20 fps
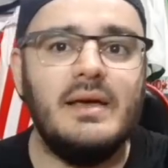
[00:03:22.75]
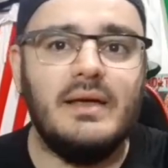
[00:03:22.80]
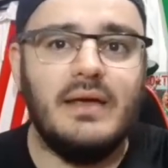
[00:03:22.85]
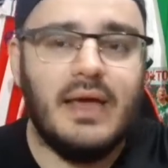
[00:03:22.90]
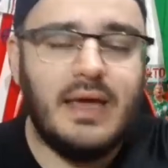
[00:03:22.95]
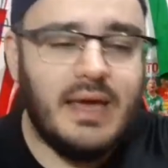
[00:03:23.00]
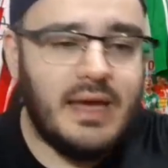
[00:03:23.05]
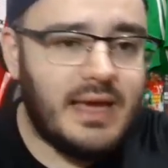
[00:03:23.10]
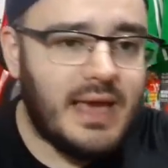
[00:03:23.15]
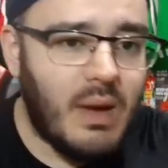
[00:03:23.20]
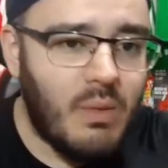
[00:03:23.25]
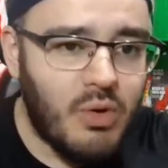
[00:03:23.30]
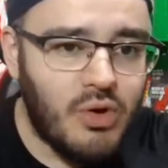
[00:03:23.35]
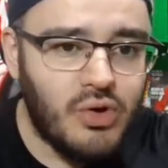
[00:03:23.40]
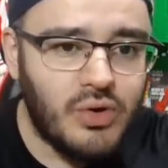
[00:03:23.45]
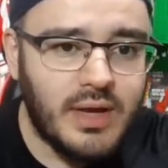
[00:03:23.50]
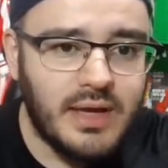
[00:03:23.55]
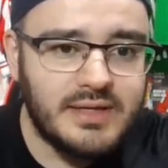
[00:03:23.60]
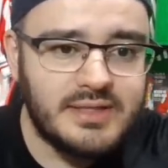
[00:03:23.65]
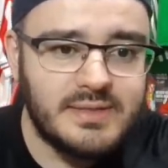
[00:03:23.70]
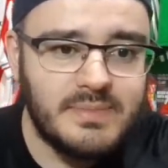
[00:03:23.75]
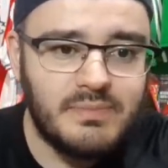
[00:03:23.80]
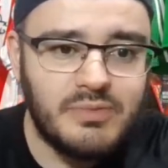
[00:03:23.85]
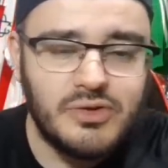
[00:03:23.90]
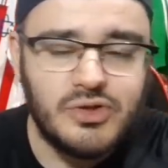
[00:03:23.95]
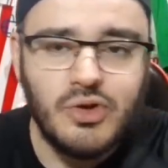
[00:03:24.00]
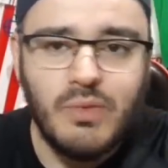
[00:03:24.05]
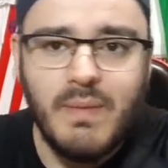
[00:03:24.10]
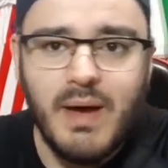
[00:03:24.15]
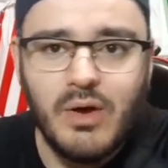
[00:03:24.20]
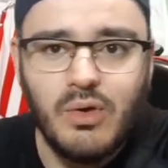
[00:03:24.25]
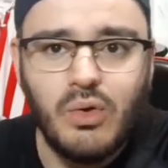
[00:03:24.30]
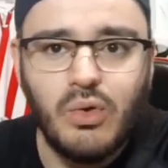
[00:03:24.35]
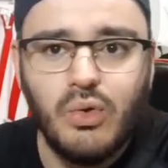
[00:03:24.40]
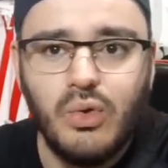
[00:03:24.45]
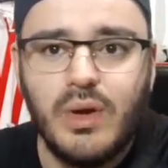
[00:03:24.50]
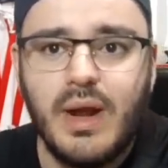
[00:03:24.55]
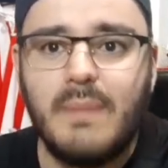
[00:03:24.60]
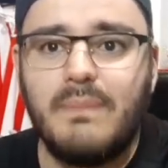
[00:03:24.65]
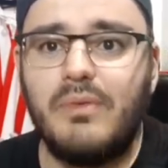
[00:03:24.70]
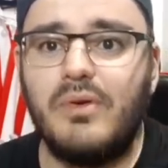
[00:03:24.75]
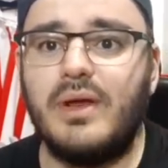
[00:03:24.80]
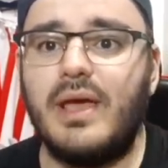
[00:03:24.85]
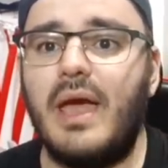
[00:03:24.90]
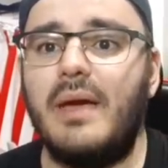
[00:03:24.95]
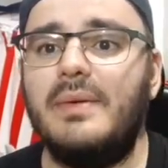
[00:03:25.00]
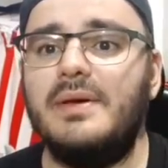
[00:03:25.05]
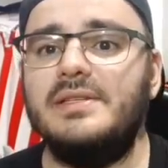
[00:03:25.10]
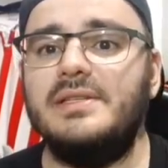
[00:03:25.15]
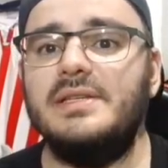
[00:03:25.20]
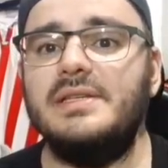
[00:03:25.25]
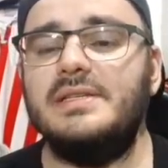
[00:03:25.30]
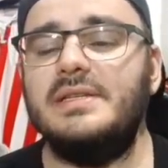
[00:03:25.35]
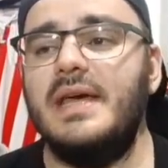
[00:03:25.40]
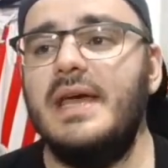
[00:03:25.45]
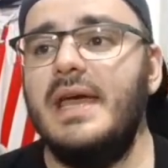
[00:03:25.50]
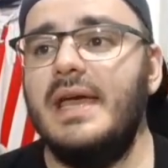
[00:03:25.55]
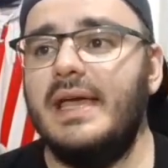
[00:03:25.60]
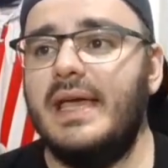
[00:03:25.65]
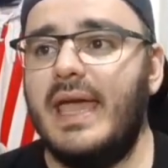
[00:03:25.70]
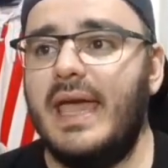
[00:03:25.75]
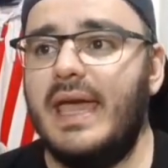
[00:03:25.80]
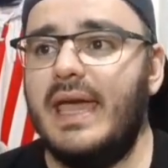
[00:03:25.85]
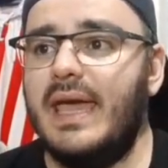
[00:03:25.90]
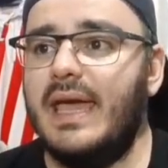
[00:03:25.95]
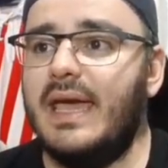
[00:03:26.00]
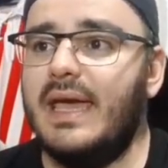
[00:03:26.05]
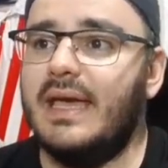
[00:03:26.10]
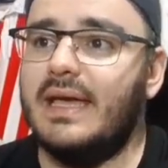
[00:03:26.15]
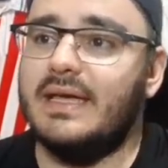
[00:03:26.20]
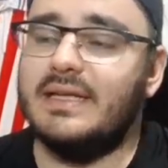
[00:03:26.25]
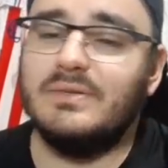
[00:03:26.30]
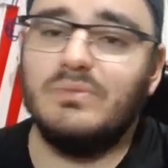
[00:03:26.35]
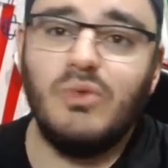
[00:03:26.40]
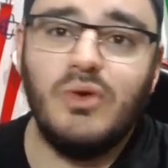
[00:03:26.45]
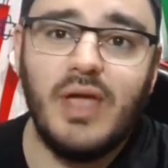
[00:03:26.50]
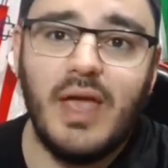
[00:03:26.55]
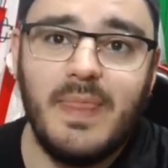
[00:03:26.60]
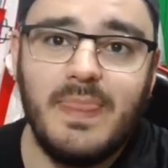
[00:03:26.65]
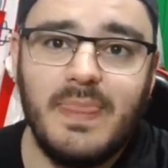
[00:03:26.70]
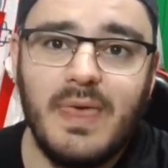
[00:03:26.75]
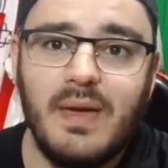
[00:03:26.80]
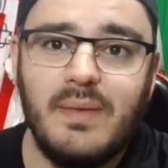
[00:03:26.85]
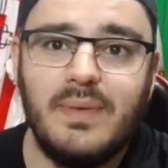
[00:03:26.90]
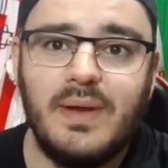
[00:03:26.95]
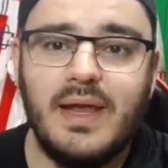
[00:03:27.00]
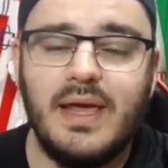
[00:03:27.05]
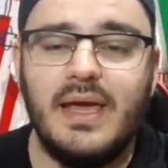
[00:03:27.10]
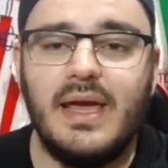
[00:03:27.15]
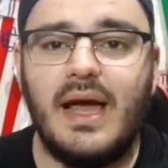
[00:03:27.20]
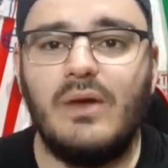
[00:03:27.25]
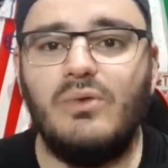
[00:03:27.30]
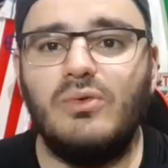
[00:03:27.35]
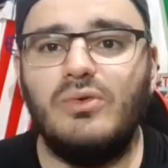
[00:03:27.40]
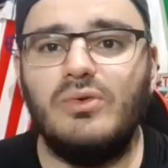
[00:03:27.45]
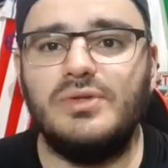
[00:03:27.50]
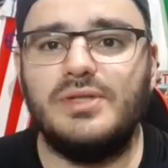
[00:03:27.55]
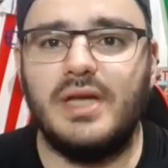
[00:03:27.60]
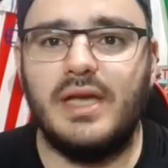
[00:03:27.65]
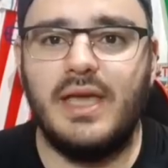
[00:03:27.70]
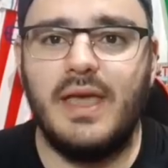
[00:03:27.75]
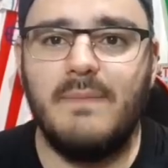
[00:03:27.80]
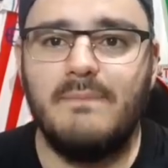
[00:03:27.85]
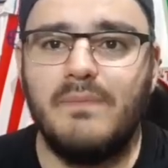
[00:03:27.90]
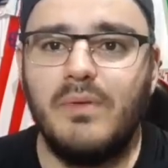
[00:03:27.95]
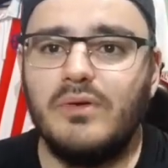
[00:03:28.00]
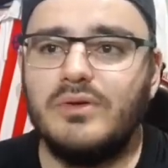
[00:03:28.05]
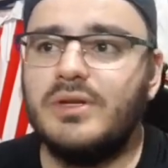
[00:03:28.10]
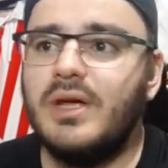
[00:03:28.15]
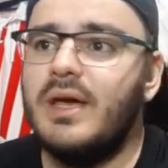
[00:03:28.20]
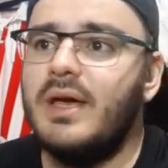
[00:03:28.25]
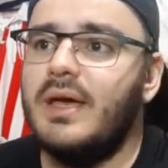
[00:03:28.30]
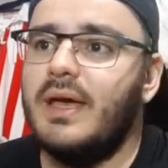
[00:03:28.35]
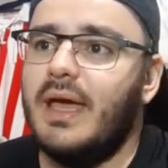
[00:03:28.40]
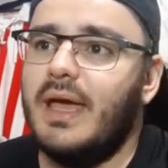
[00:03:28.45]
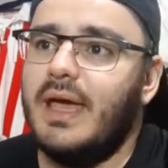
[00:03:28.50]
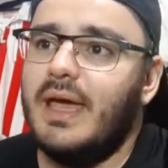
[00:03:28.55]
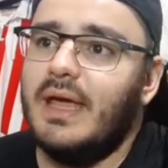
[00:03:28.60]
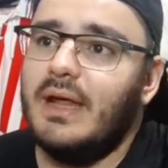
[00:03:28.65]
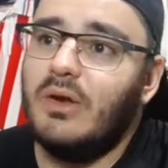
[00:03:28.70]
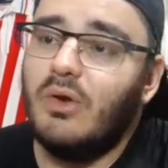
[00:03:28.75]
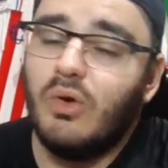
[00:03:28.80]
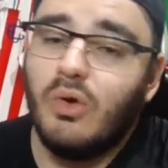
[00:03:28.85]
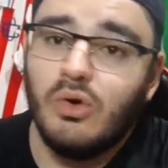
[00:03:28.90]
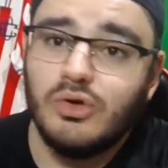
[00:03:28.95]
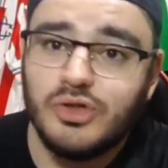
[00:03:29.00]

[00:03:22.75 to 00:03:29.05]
Eh, qué bueno que se puso mano dura porque hay veces que es muy endeble algunos equipos eh,